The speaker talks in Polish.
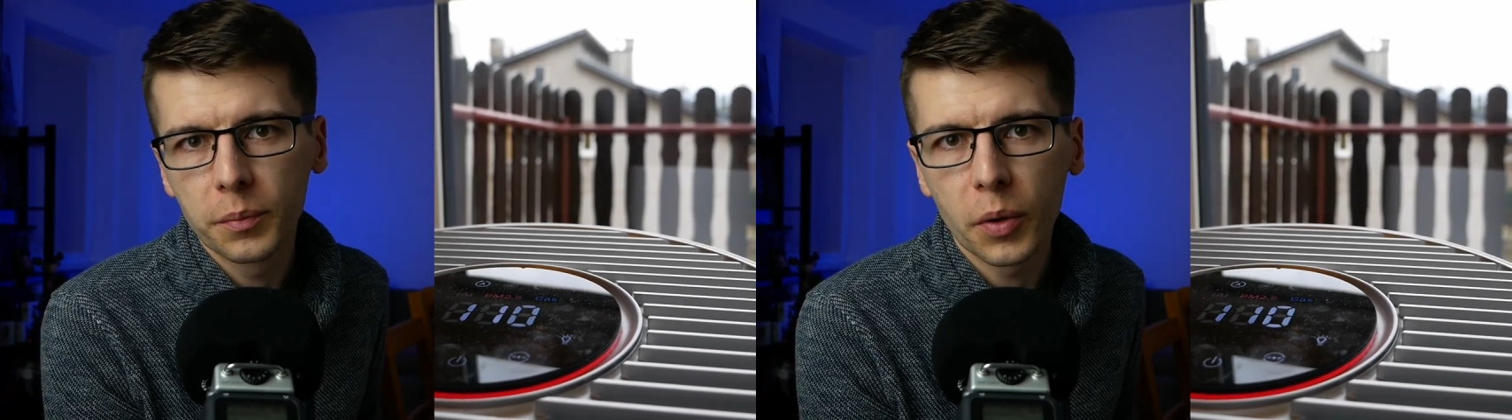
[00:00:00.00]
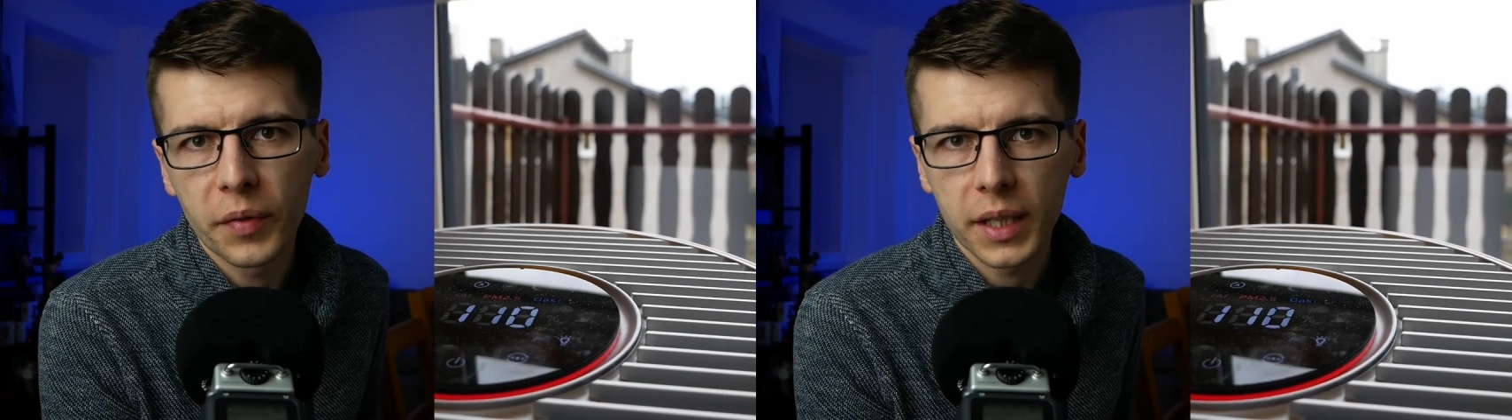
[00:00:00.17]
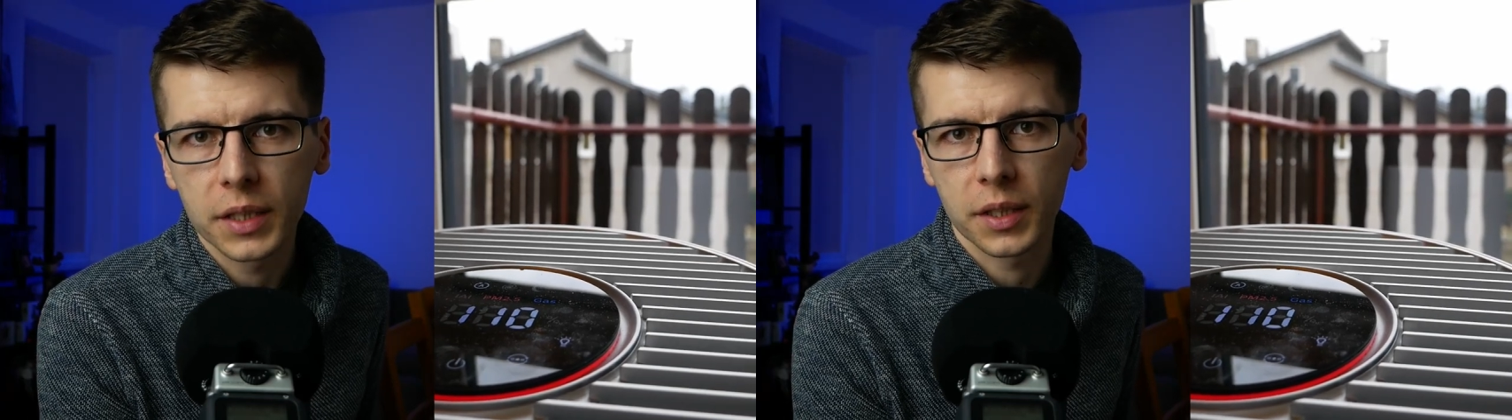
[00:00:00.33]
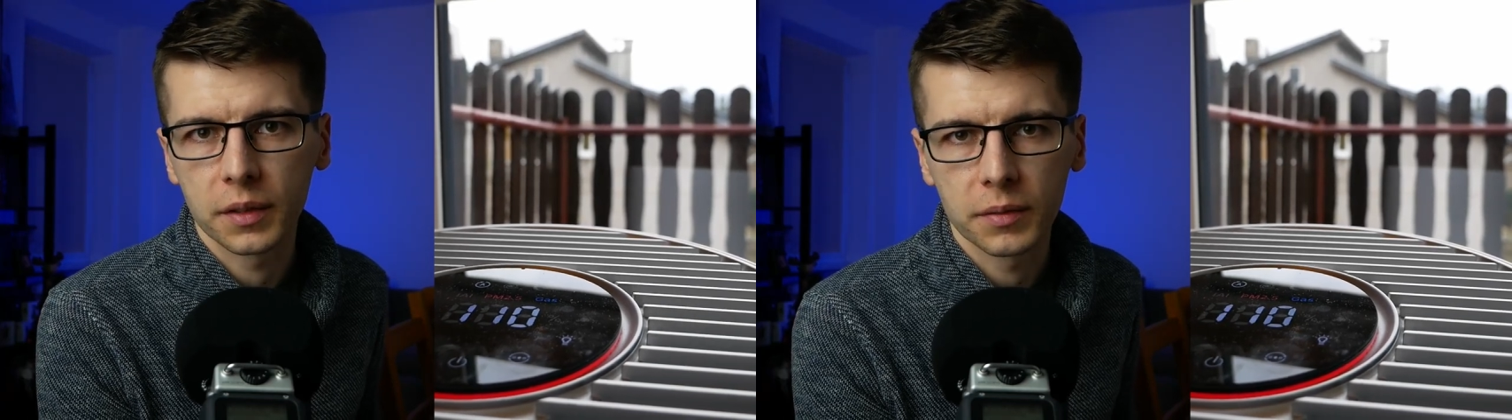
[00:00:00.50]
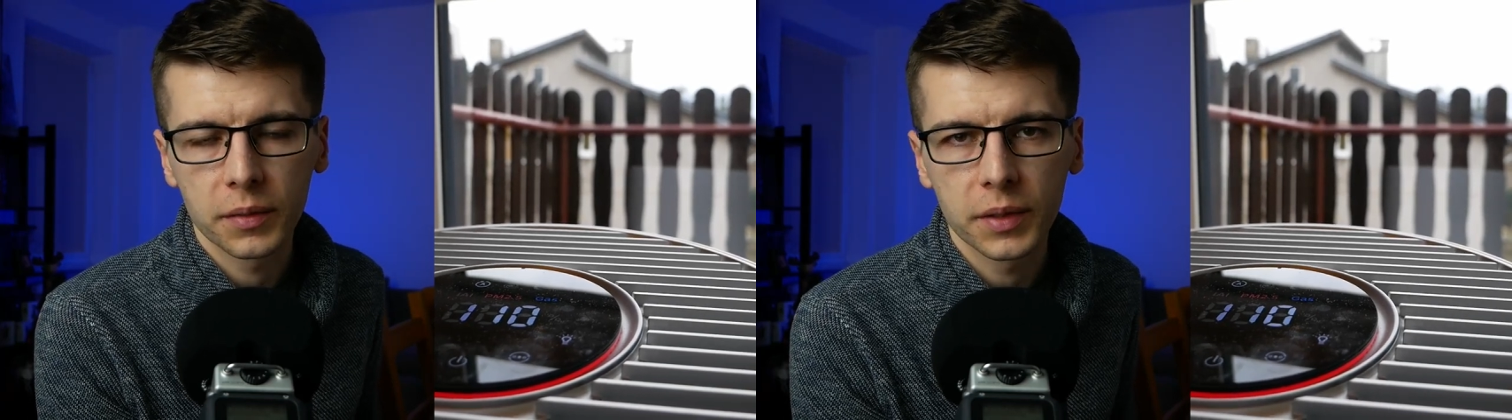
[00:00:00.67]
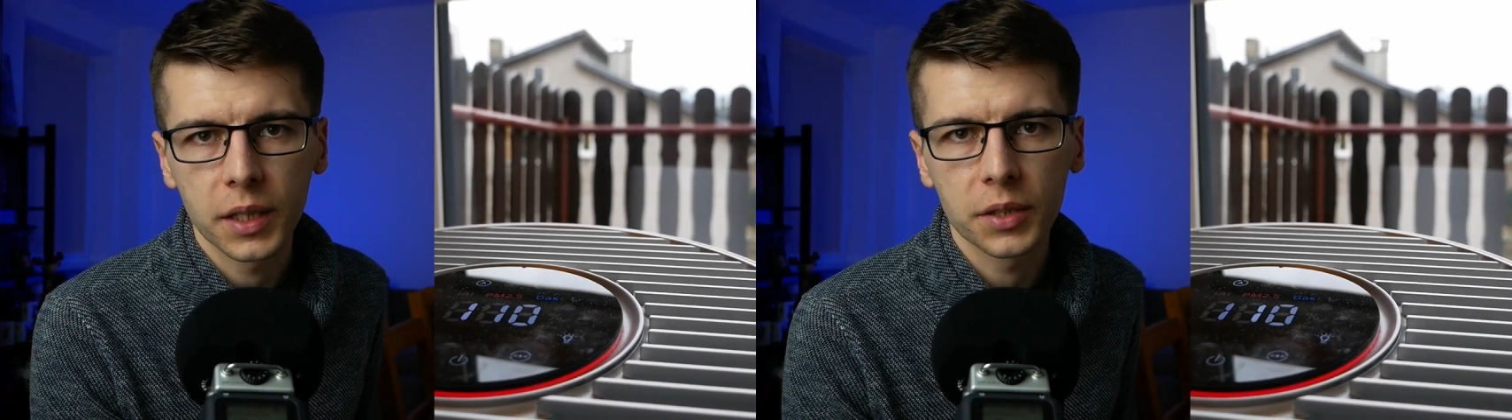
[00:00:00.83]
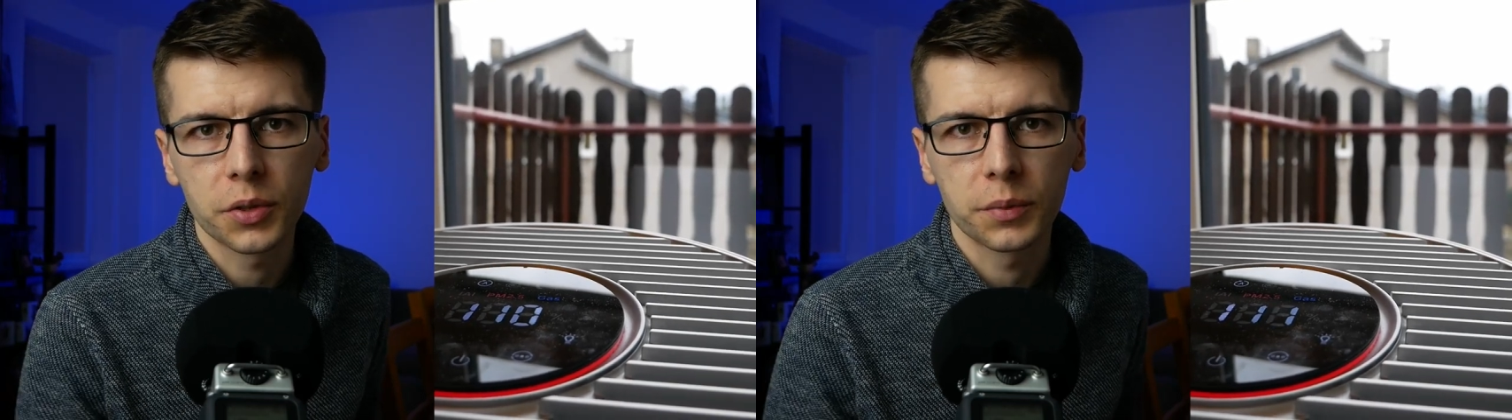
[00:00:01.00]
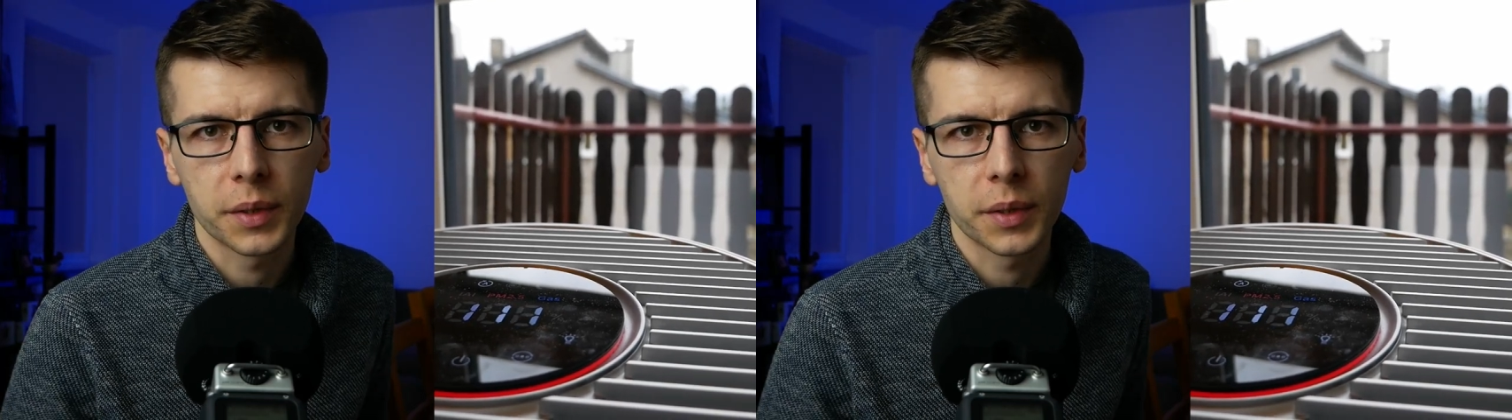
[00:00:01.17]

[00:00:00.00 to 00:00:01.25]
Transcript: powietrze we wnętrzu